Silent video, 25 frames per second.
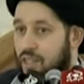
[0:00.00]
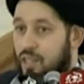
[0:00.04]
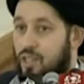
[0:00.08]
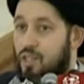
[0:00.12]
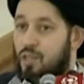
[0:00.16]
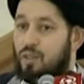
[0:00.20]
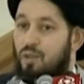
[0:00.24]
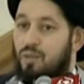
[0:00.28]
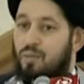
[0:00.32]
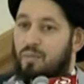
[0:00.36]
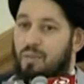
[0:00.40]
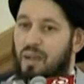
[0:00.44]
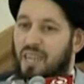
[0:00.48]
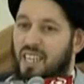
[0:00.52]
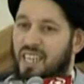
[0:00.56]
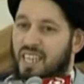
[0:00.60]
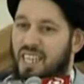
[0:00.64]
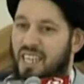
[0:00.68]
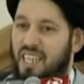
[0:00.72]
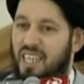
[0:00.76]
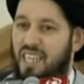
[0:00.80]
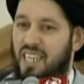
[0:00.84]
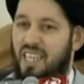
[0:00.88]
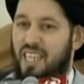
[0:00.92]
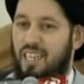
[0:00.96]

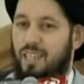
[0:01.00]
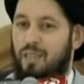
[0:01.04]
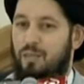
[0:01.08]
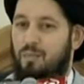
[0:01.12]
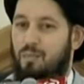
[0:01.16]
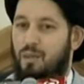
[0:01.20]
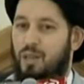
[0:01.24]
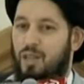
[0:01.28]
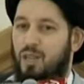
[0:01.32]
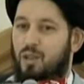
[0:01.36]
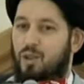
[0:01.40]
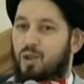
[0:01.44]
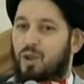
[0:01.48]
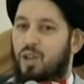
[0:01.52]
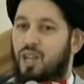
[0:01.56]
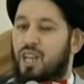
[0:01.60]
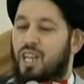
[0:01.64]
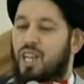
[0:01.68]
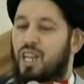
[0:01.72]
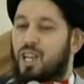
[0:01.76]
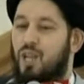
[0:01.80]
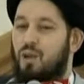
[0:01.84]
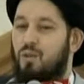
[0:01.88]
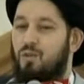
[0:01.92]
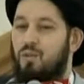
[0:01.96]
يبين
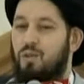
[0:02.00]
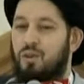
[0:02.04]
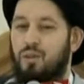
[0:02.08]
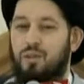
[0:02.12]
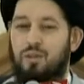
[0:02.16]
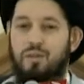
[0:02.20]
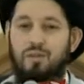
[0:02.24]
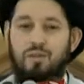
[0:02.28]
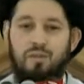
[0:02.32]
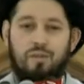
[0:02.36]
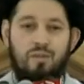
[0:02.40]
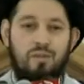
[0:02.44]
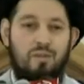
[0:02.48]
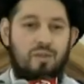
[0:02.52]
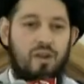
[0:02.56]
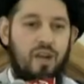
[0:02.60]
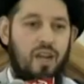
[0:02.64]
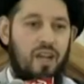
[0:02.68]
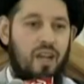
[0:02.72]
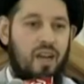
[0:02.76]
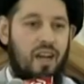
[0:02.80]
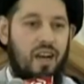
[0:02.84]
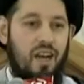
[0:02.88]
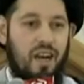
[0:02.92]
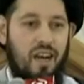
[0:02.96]
بكل
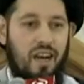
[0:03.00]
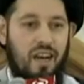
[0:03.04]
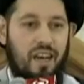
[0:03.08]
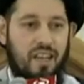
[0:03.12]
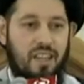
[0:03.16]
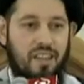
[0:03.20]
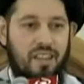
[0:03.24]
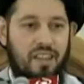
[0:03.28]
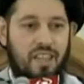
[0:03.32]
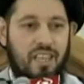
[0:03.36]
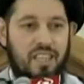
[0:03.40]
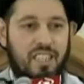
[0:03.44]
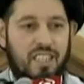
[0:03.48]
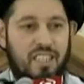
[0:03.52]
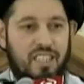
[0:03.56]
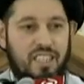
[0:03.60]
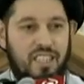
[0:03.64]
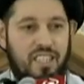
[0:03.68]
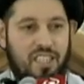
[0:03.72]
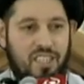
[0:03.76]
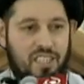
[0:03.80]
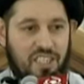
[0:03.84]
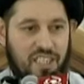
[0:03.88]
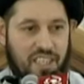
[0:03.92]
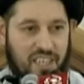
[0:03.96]
وضوح هذين
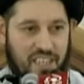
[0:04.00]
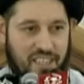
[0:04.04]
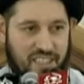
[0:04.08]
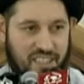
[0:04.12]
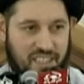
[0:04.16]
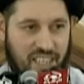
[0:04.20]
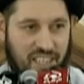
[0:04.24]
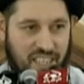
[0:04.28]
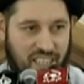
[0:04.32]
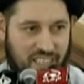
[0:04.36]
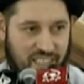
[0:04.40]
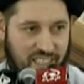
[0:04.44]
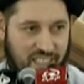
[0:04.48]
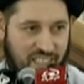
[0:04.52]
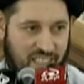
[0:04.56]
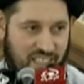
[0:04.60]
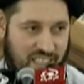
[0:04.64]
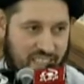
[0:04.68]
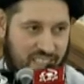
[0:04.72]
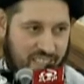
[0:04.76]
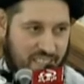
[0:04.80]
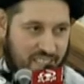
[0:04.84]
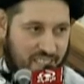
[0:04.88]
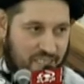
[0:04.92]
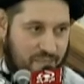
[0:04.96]
الشرطين
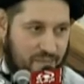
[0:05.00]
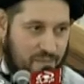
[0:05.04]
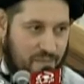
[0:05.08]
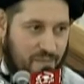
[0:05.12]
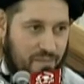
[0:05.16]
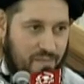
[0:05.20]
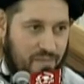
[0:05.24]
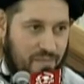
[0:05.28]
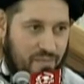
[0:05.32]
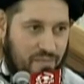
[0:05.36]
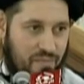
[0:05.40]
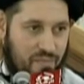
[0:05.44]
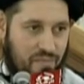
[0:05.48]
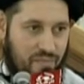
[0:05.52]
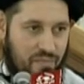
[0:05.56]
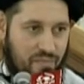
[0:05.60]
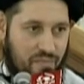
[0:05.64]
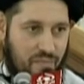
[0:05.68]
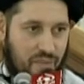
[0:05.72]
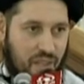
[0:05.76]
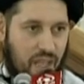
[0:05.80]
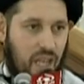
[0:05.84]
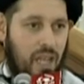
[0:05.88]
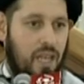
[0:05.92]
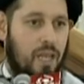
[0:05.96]

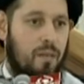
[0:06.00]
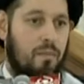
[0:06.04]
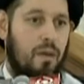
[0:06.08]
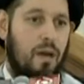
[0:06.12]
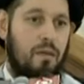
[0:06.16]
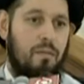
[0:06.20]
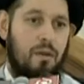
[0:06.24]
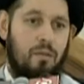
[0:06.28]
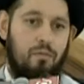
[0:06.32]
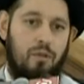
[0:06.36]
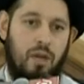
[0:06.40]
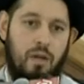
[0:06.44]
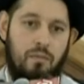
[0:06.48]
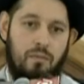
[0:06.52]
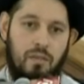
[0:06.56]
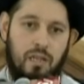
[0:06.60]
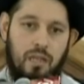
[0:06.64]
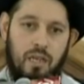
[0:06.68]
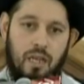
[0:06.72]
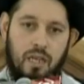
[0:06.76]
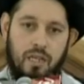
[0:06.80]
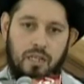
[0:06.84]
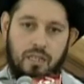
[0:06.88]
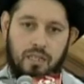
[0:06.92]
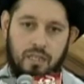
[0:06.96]
الامام ابو عبد
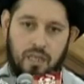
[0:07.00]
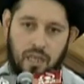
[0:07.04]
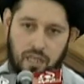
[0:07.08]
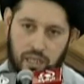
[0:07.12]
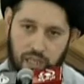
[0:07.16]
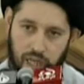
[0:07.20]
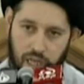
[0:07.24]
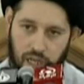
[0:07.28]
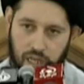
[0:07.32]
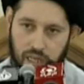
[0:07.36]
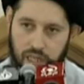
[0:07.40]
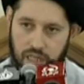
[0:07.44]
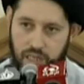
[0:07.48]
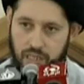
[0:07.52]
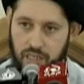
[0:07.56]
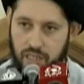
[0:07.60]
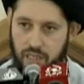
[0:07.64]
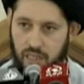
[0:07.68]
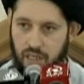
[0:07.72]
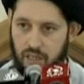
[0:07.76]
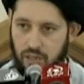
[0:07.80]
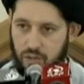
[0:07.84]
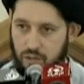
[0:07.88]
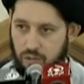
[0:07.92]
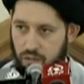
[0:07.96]
الله الصادق عليه
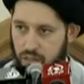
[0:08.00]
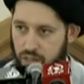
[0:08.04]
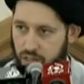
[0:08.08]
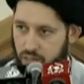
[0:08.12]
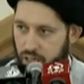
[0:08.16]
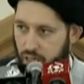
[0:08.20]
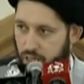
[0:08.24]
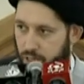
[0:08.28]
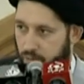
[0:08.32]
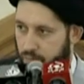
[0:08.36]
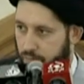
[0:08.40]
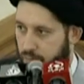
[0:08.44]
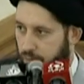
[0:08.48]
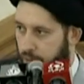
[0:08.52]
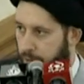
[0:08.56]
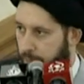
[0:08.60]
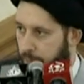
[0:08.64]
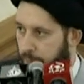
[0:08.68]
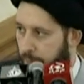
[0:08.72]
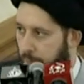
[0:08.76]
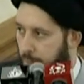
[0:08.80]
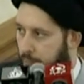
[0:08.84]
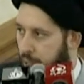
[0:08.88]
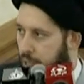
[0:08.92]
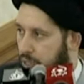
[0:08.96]
الصلاه والسلام
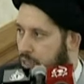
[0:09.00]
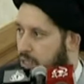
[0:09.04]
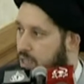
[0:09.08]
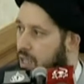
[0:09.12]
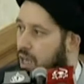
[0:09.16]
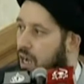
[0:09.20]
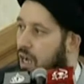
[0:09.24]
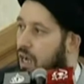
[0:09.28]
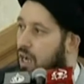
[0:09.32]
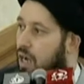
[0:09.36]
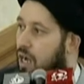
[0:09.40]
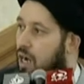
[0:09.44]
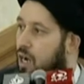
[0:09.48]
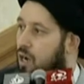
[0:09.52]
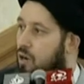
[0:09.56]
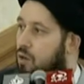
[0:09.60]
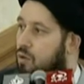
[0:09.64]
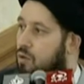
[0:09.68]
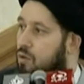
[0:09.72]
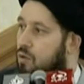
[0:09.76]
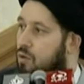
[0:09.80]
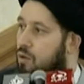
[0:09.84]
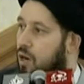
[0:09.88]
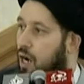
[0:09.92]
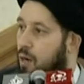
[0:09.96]

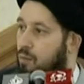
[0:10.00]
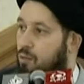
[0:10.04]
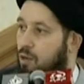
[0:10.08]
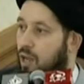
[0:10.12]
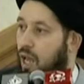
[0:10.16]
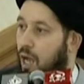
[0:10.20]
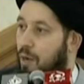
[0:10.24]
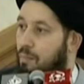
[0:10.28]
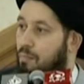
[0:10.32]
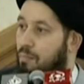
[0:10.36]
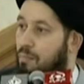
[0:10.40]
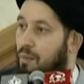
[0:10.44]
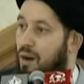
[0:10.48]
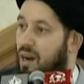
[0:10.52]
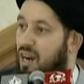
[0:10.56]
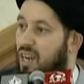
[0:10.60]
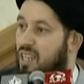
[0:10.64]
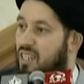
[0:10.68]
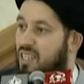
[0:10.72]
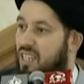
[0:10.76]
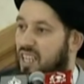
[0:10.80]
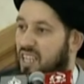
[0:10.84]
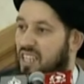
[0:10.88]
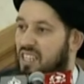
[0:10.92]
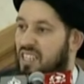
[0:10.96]
دعاه ابو
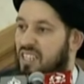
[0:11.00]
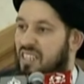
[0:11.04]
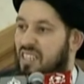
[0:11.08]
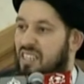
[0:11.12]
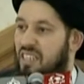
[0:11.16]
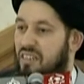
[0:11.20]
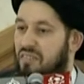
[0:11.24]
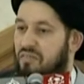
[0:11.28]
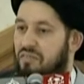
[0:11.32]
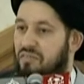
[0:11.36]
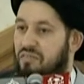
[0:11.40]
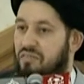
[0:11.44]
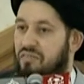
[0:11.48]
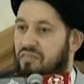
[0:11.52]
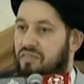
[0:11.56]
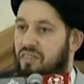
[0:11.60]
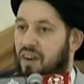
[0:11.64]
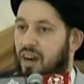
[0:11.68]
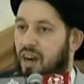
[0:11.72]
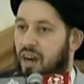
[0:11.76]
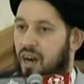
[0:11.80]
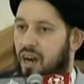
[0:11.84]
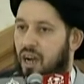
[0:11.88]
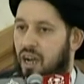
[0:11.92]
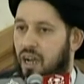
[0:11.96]
العباس
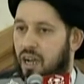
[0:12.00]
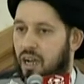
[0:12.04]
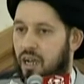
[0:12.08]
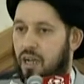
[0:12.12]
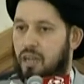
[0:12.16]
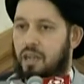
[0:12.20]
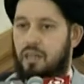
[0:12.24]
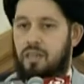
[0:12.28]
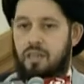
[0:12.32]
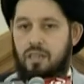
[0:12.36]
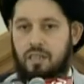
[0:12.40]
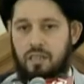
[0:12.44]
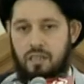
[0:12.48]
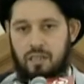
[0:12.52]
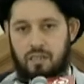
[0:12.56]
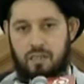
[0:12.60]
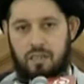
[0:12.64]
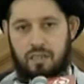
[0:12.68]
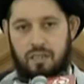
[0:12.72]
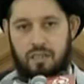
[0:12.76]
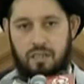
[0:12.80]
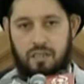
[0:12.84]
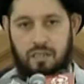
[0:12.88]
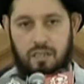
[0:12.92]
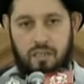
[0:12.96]
السفاح
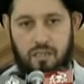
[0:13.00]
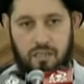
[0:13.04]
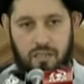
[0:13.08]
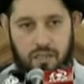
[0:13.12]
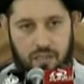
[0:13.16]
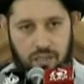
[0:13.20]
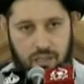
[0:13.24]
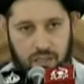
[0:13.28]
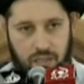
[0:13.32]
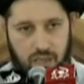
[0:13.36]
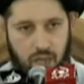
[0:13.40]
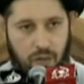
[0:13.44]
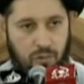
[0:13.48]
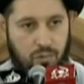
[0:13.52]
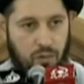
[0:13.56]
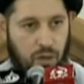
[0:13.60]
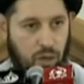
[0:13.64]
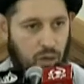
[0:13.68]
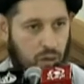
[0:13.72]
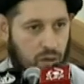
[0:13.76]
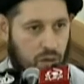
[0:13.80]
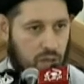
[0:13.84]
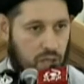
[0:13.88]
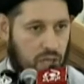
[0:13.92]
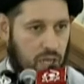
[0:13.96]

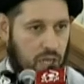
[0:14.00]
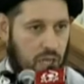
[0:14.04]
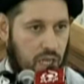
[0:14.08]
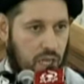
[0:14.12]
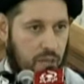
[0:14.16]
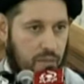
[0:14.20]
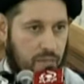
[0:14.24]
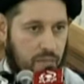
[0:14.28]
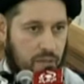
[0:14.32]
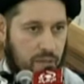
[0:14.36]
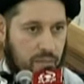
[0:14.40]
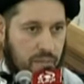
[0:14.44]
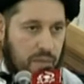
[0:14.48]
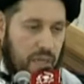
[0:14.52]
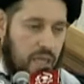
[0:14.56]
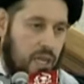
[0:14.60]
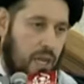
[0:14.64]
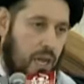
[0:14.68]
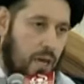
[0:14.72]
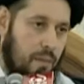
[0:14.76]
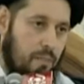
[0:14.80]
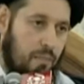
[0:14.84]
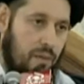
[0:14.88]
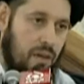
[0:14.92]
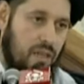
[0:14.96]
اول حكام بني
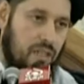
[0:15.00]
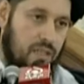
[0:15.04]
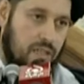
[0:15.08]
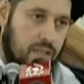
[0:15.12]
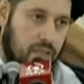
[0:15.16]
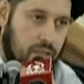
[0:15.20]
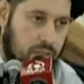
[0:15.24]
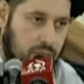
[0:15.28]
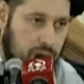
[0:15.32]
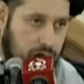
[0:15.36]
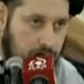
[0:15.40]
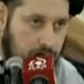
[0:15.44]
العباس